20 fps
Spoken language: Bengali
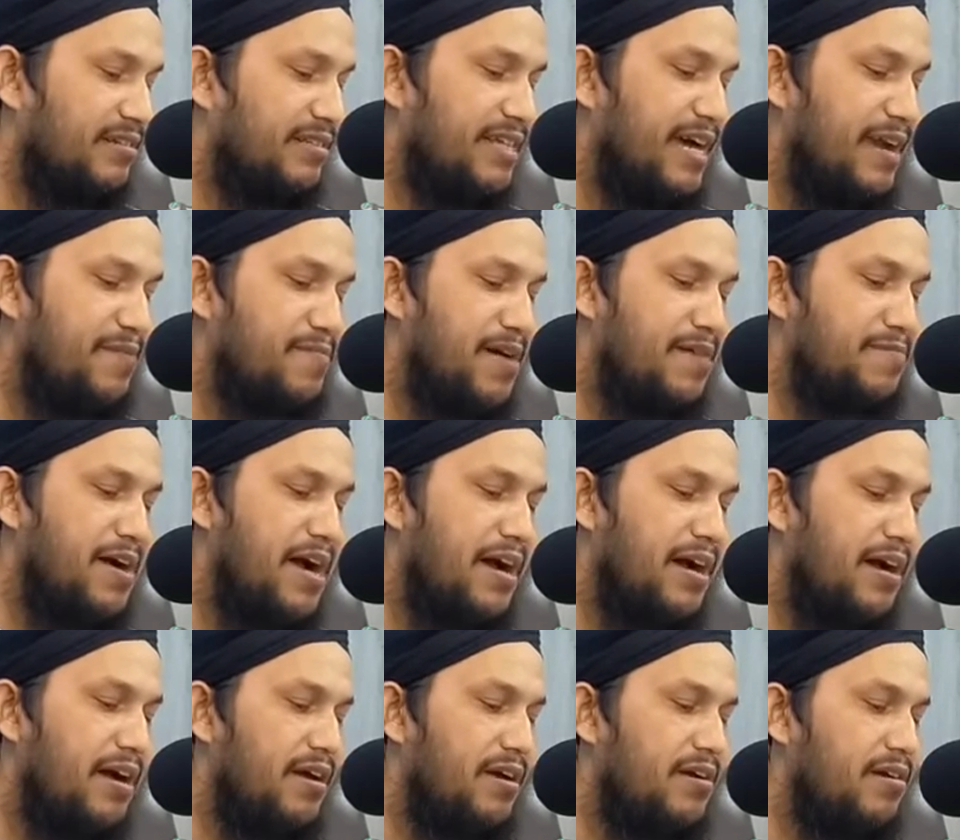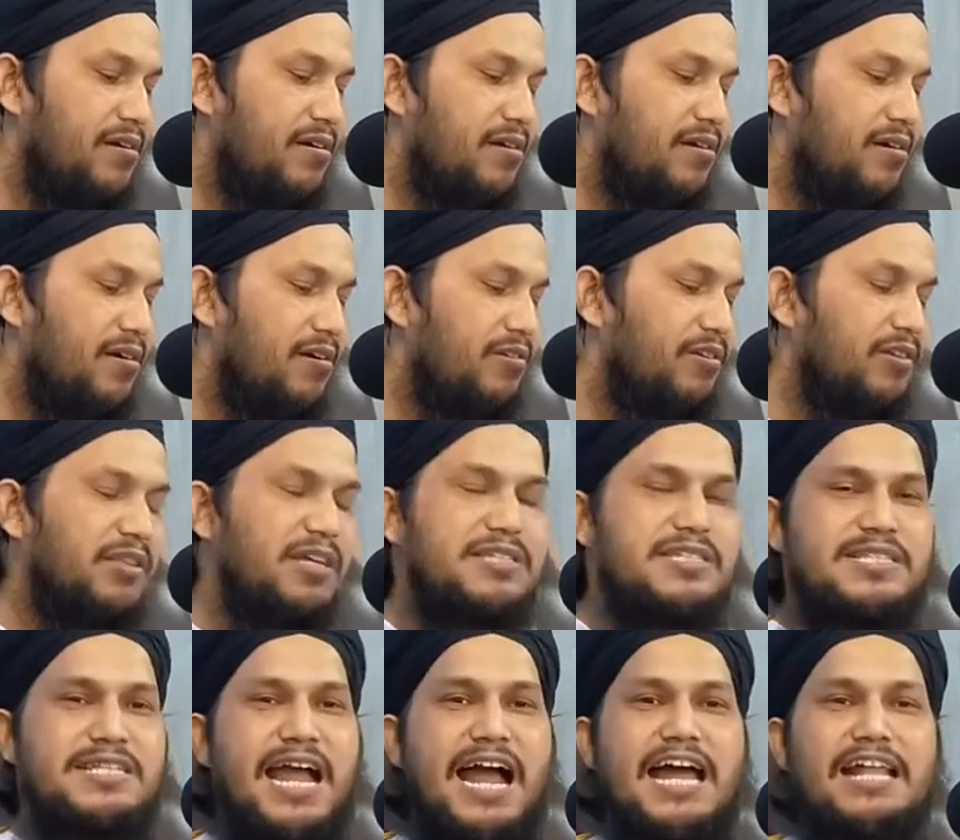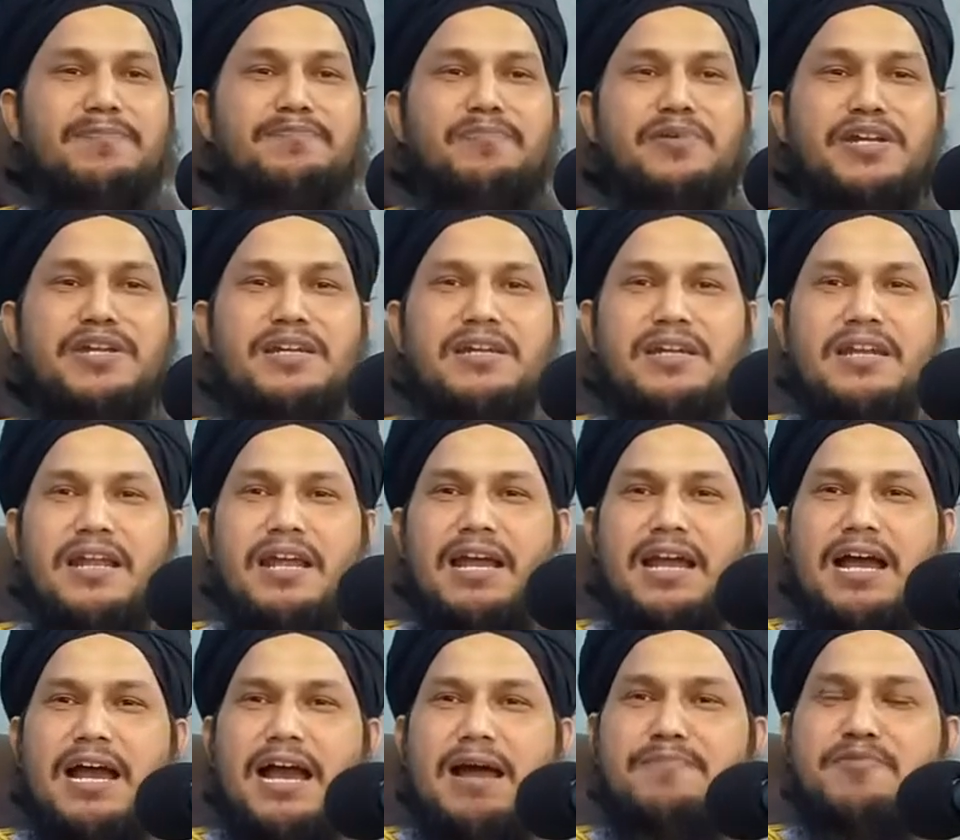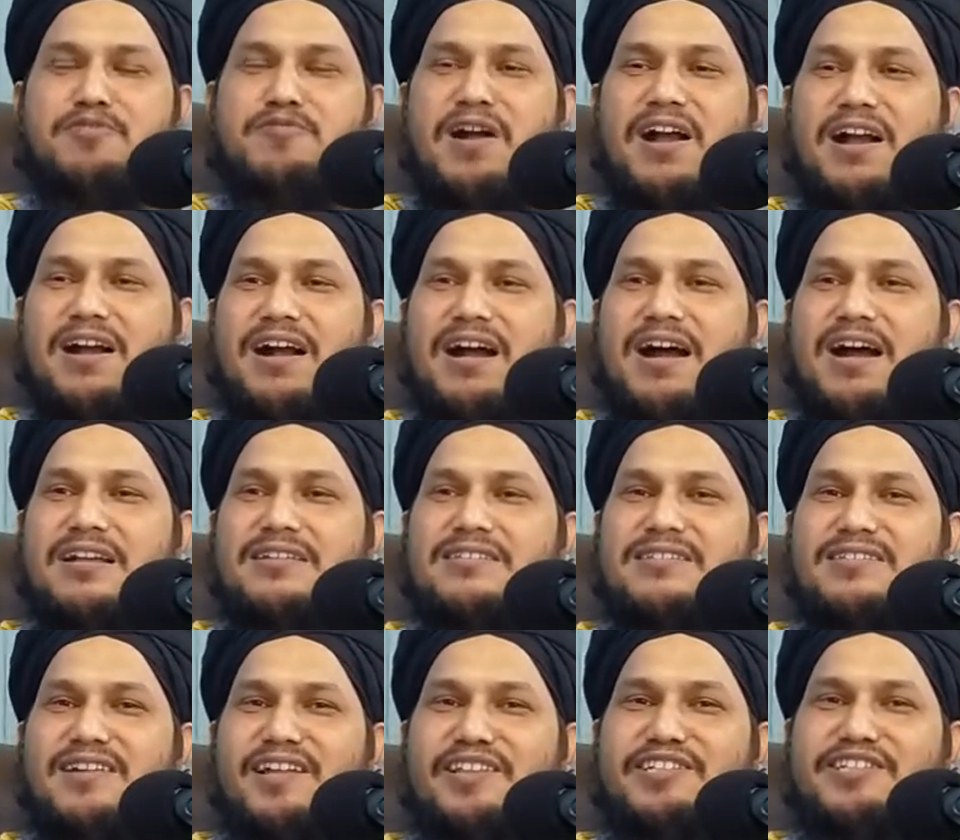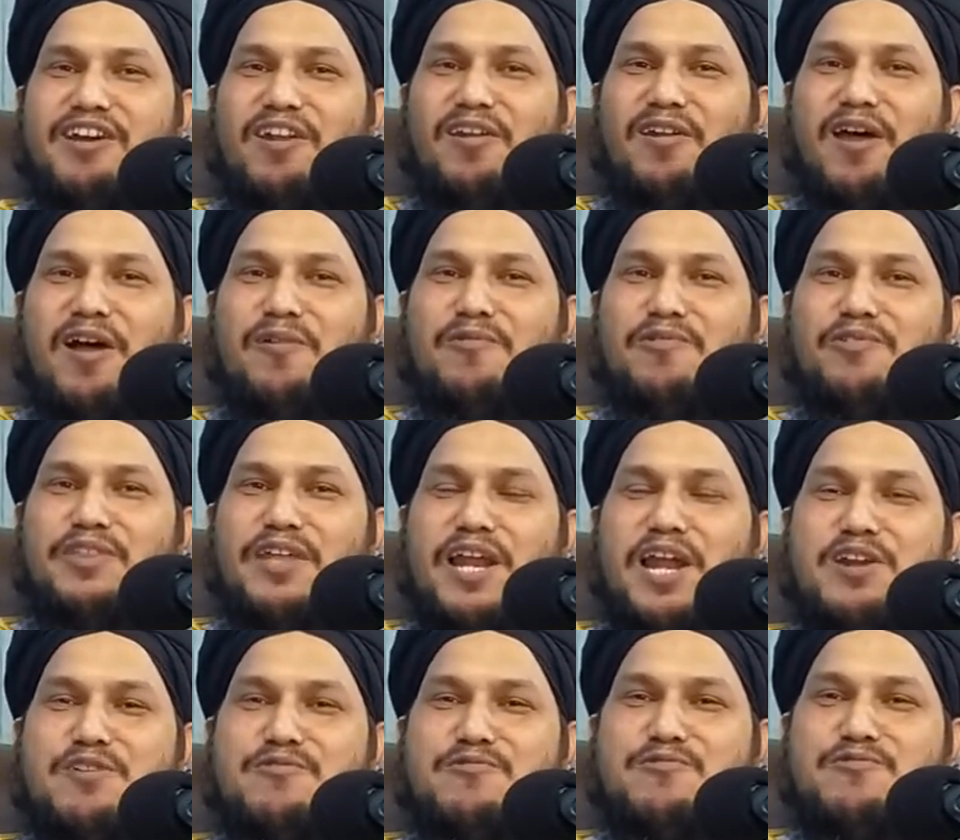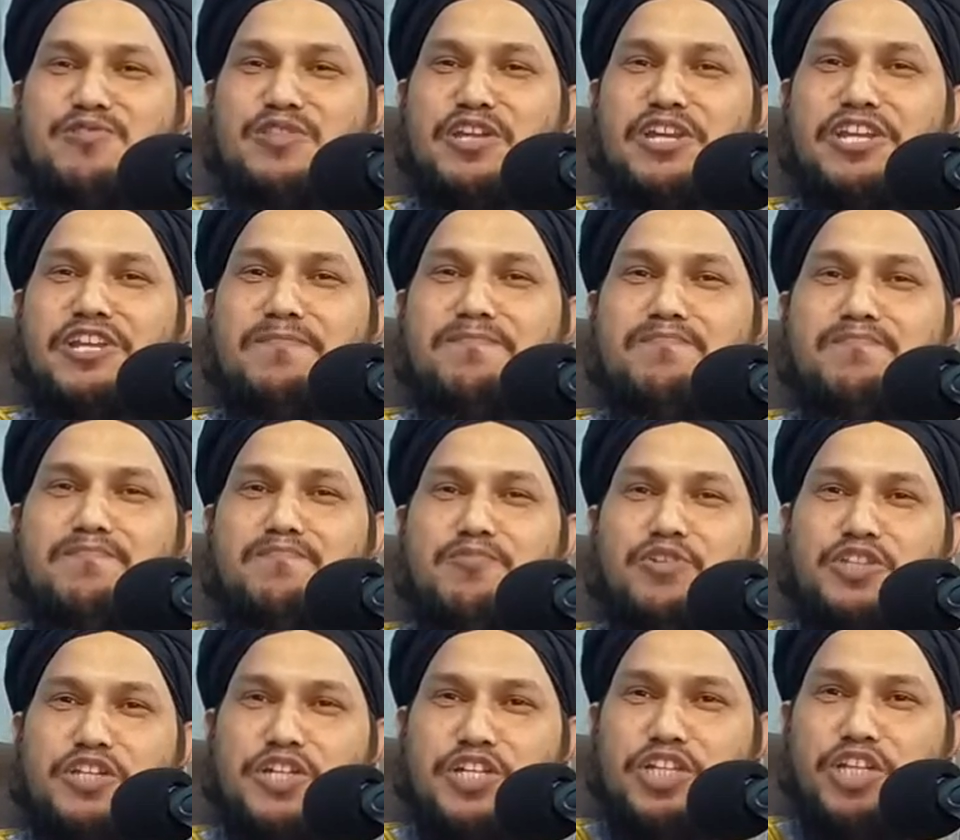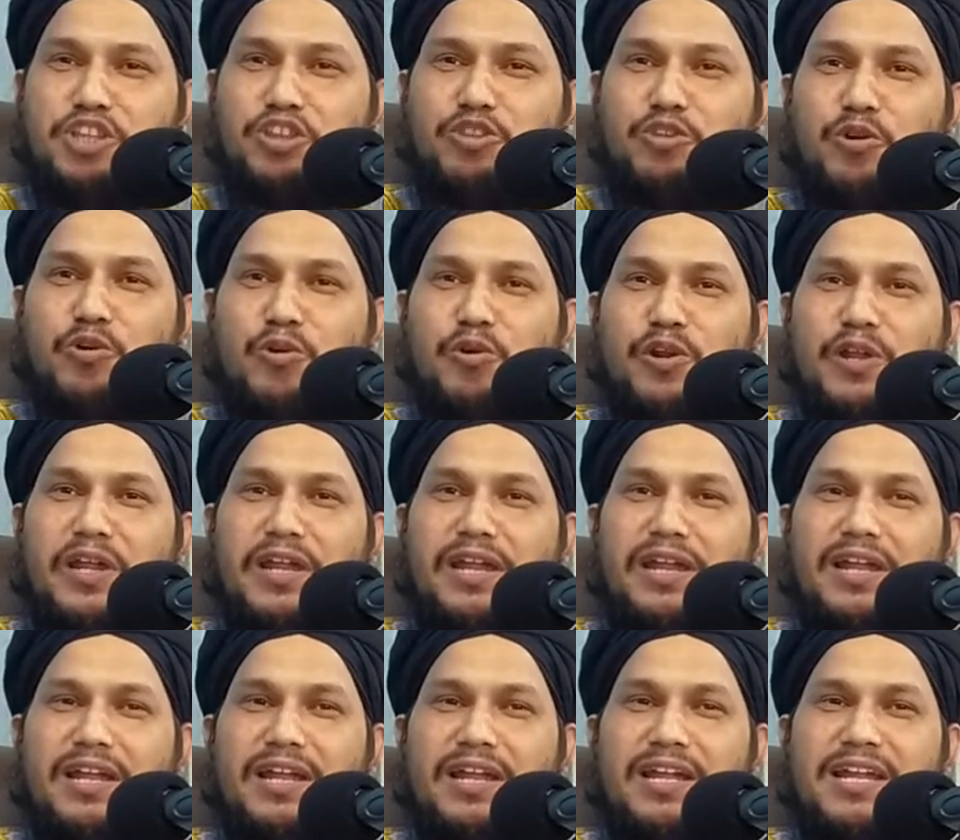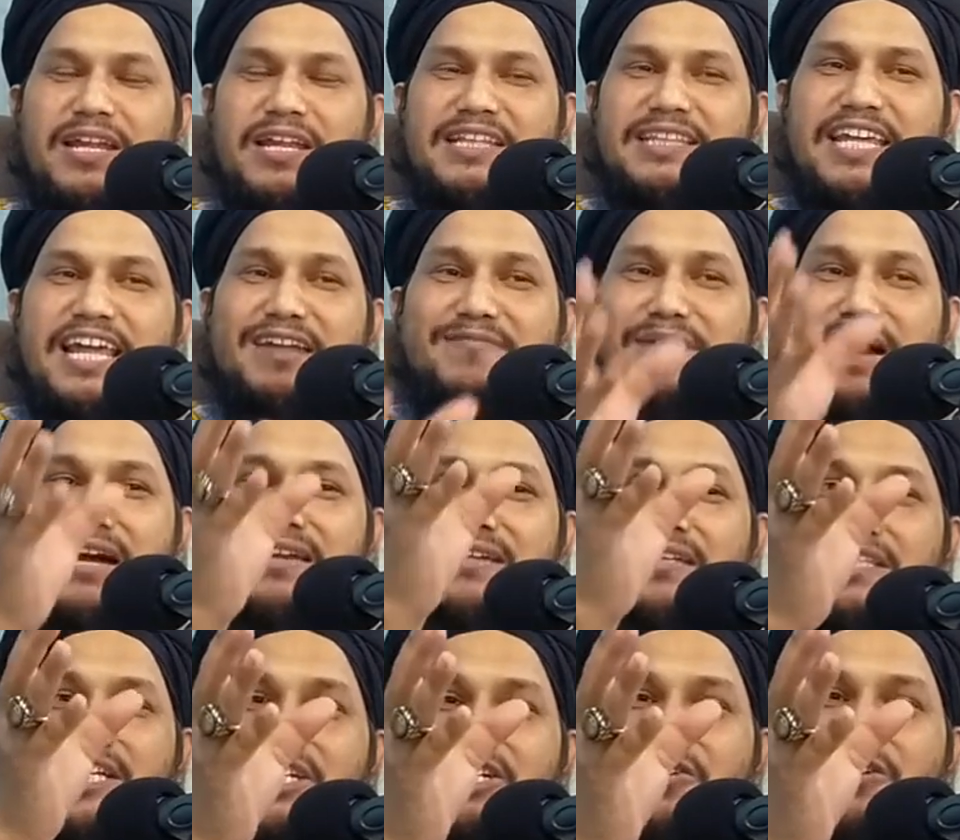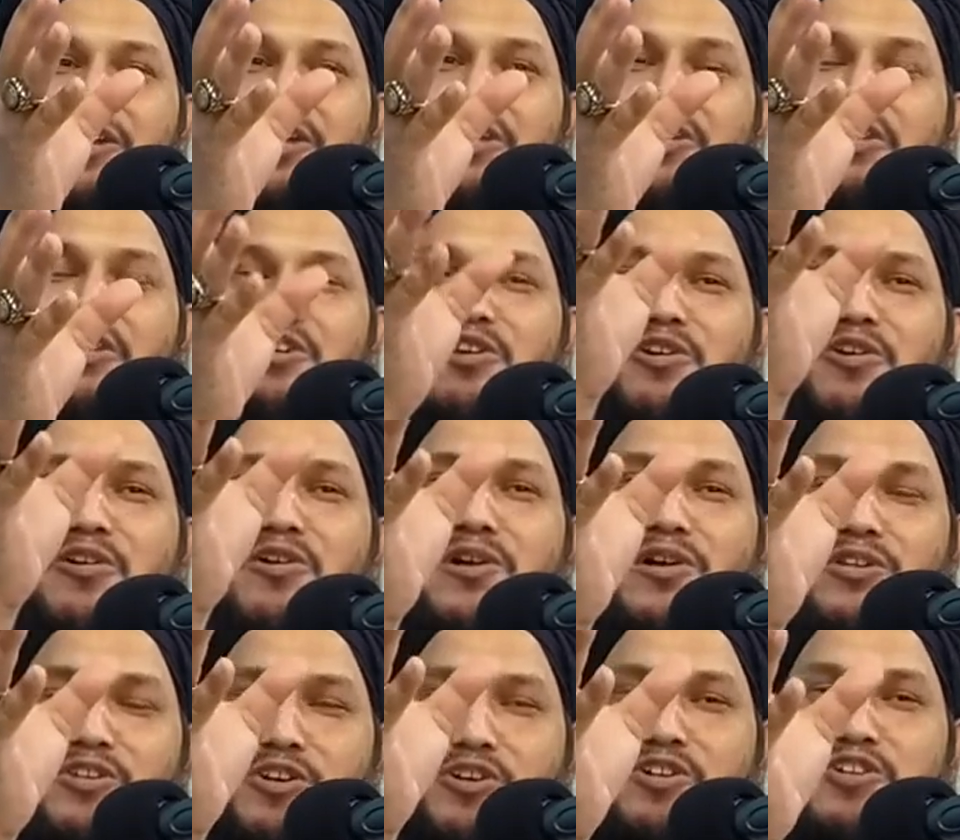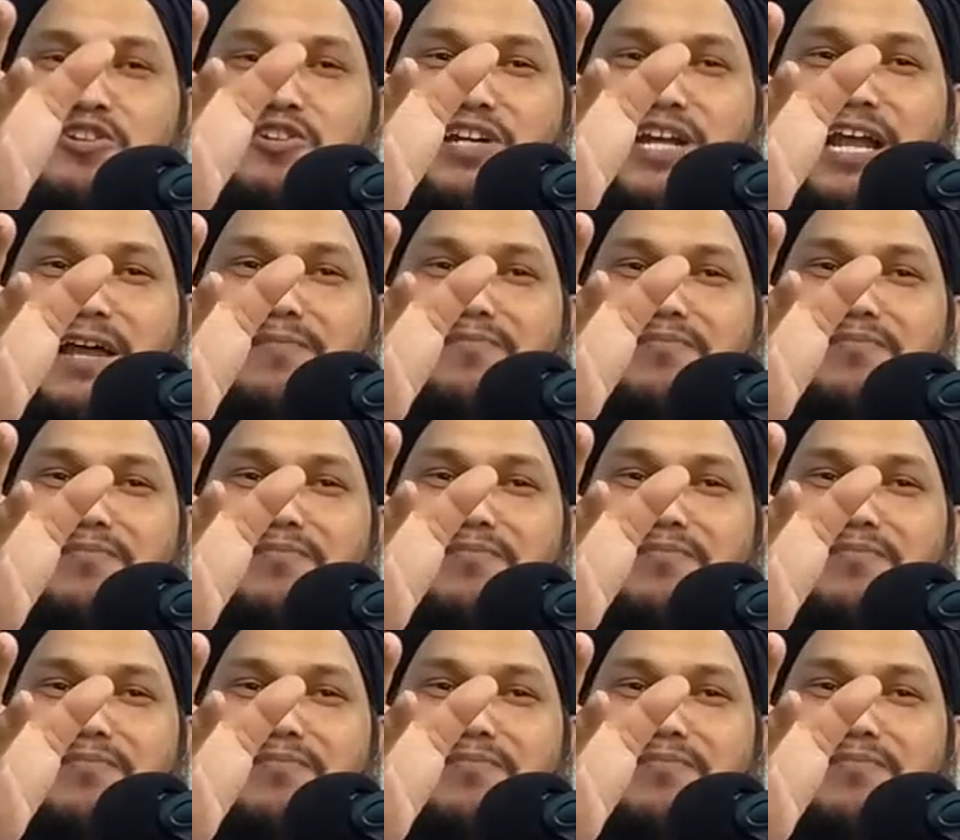তার মামা হজরতে সাহাবিন বিন তালানহু তিনি প্রতিনিধিত্ব করে তারা বাংলাদেশে চট চট্টগ্রাম